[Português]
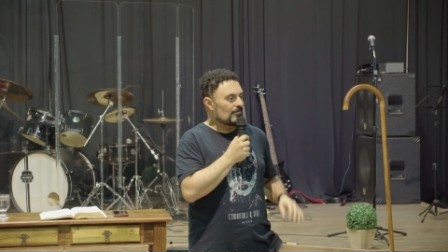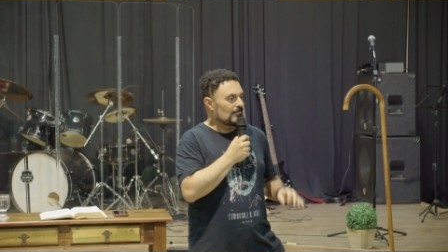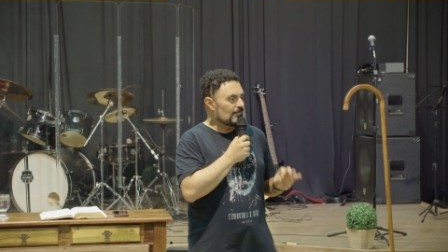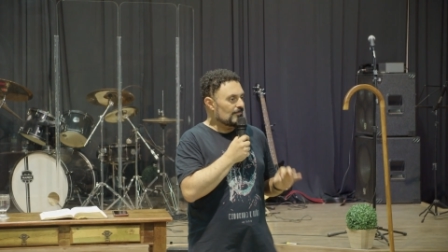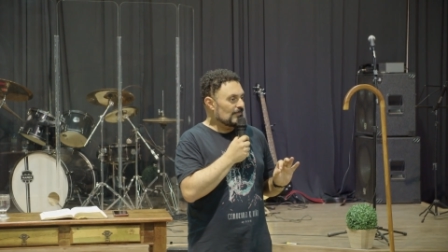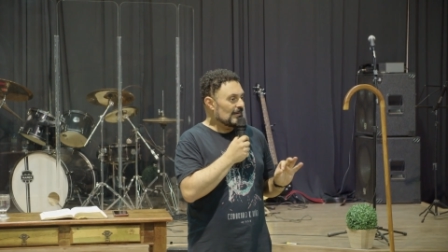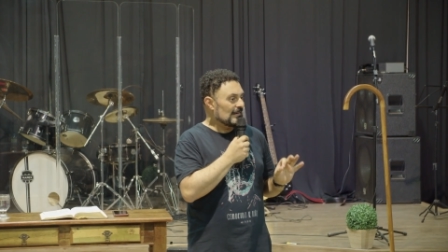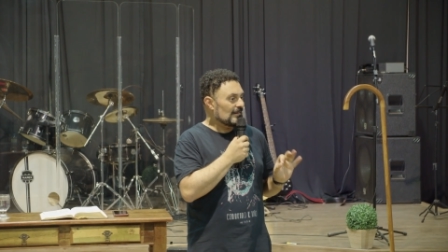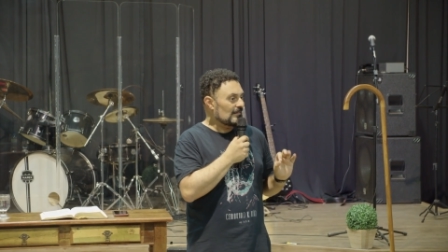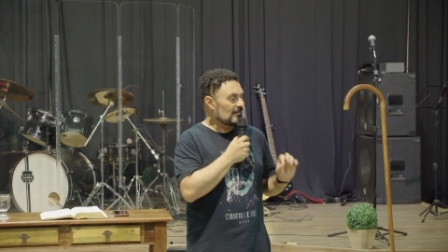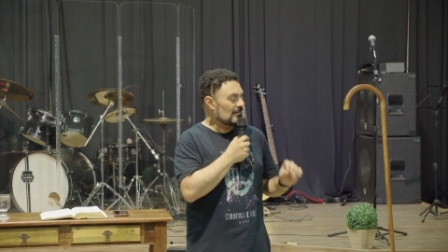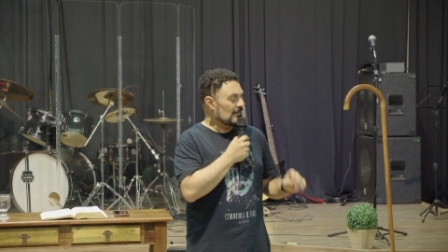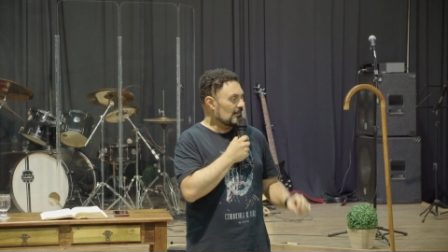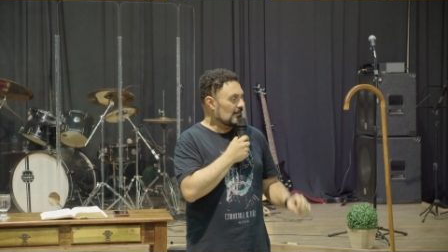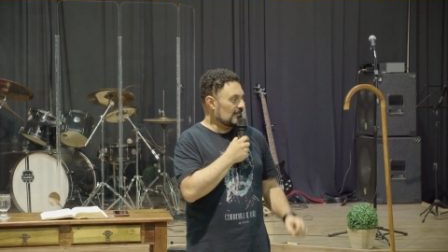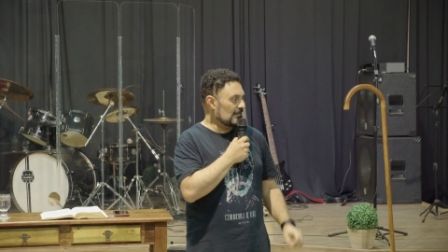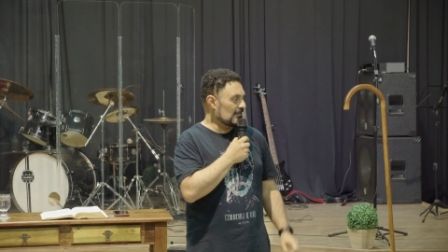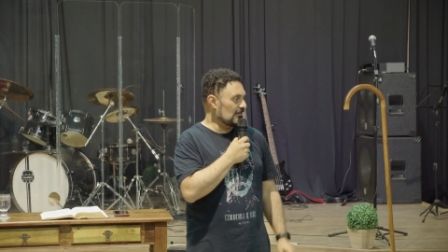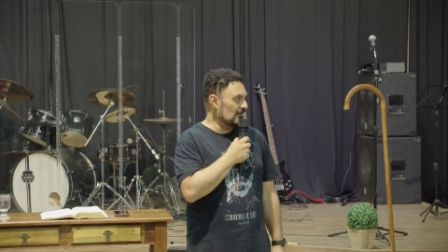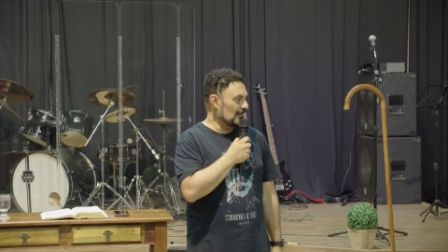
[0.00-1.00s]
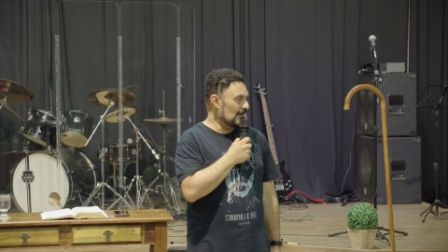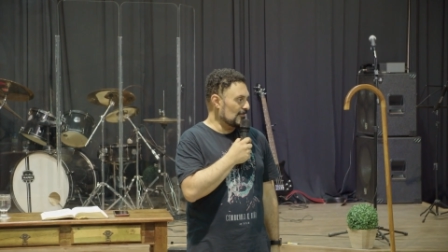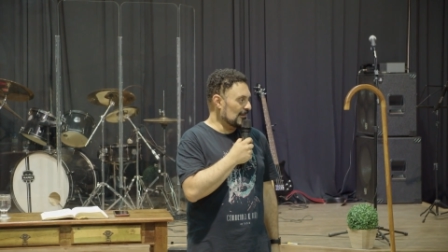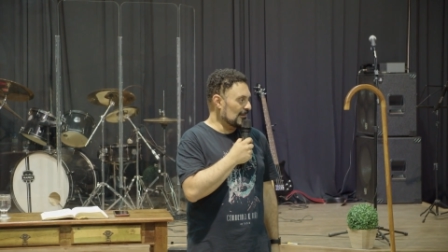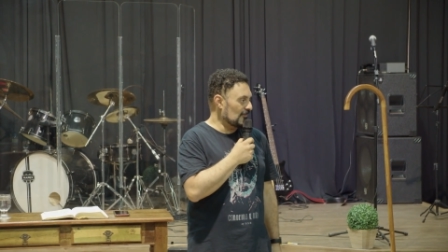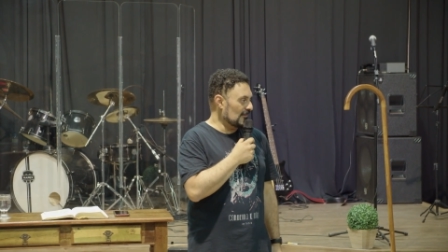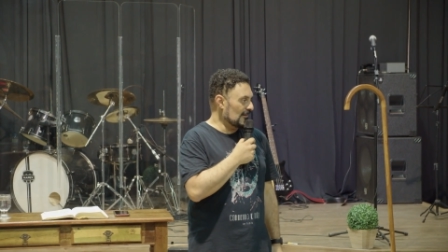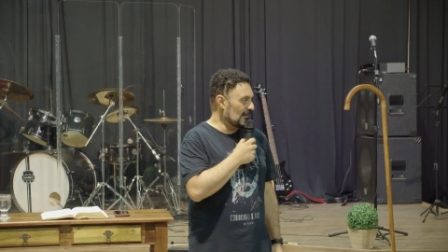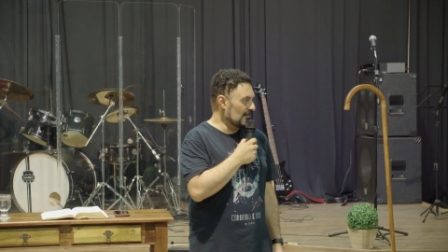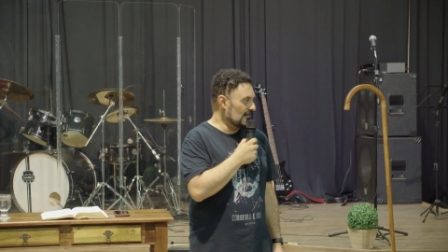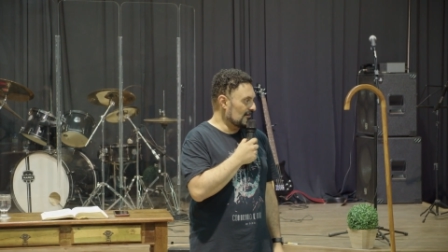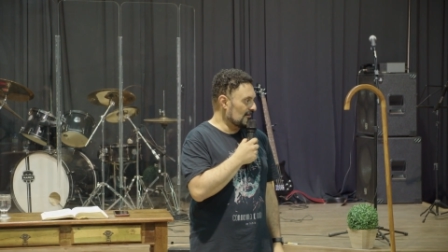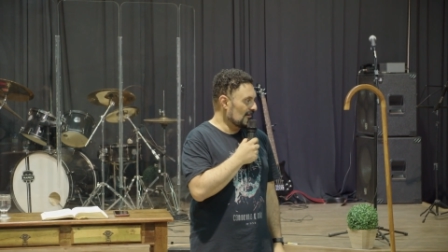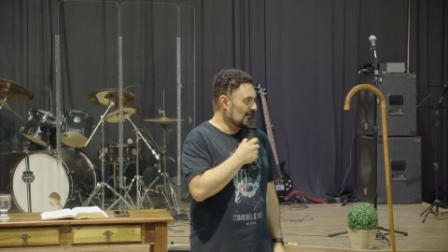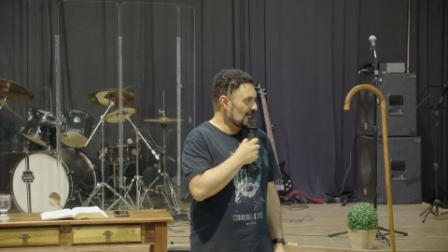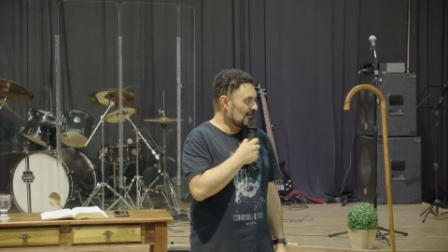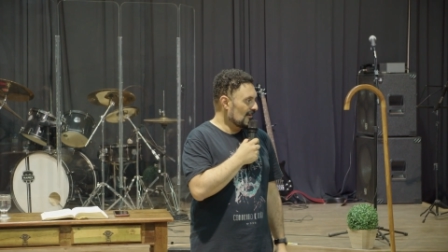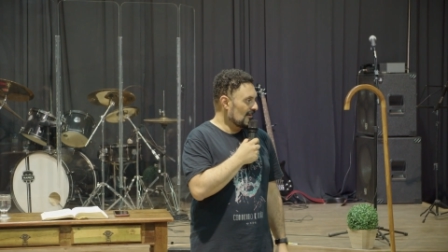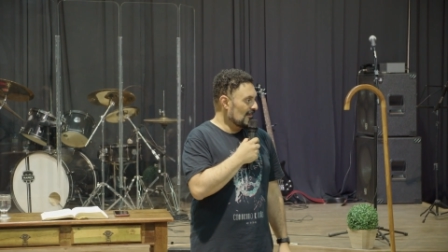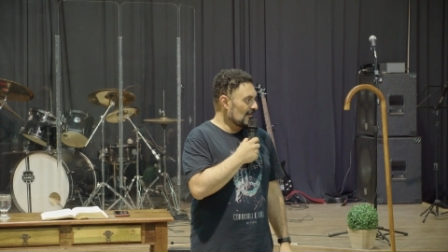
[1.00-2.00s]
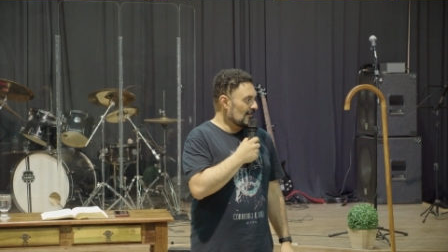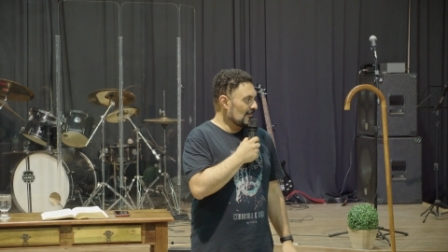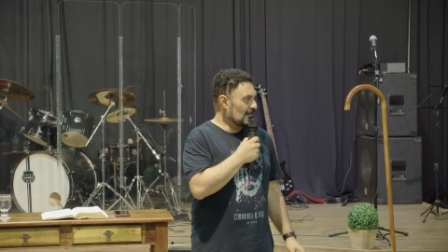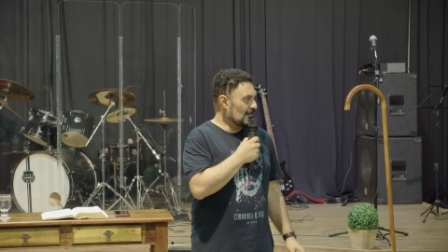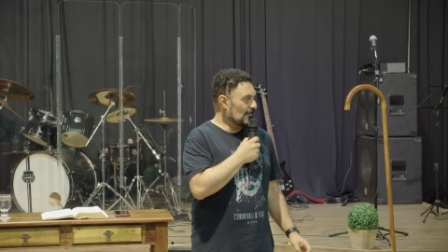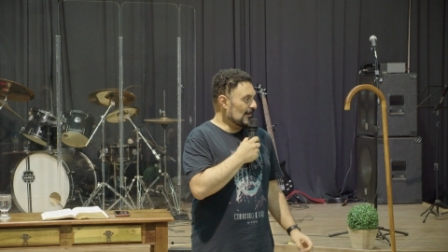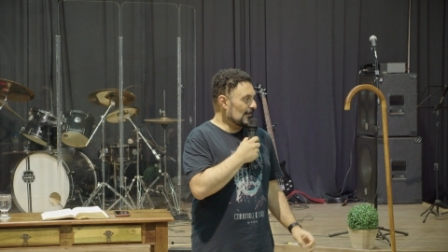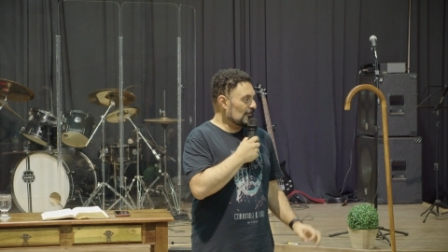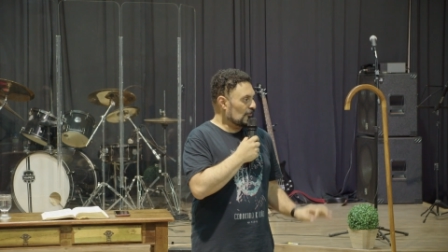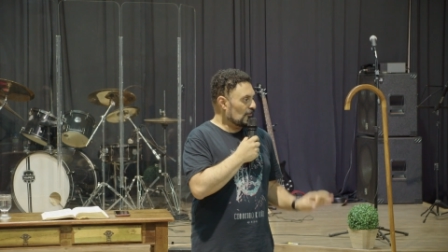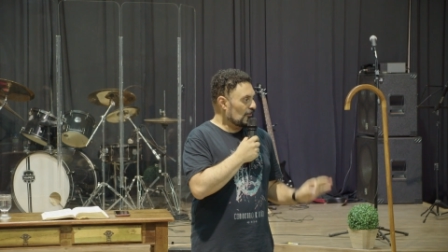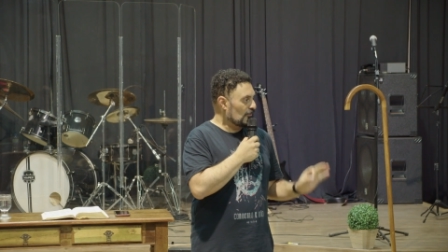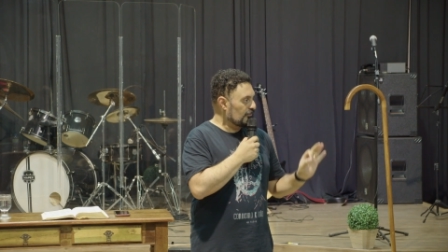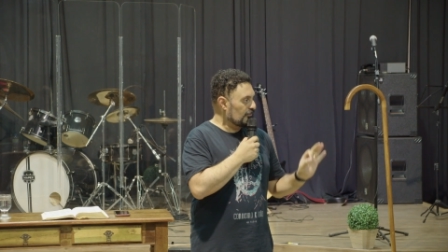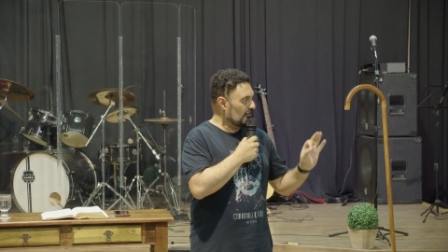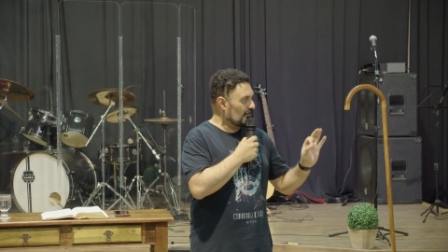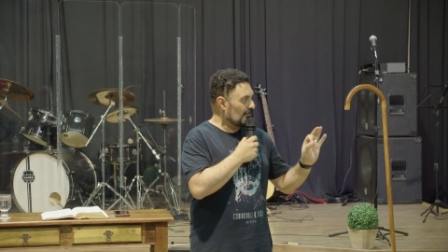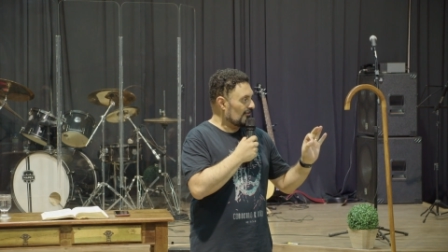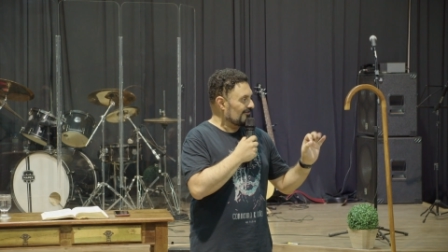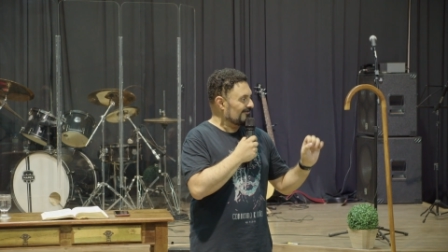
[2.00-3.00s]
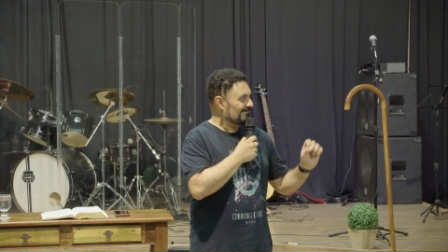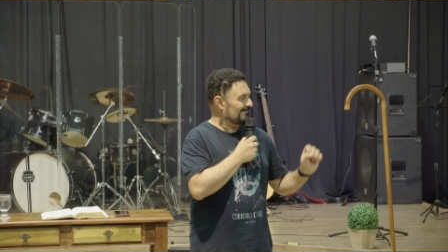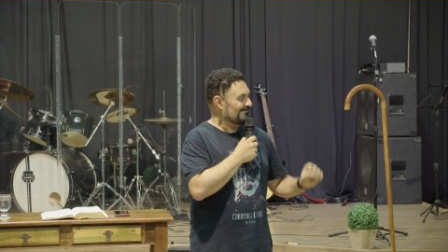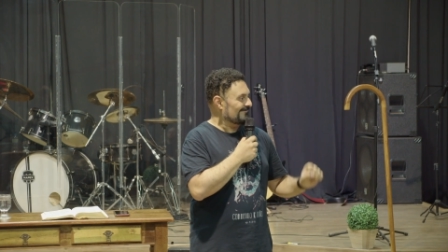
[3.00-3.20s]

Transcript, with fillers: bem interessante na mente deles, chamado confusão.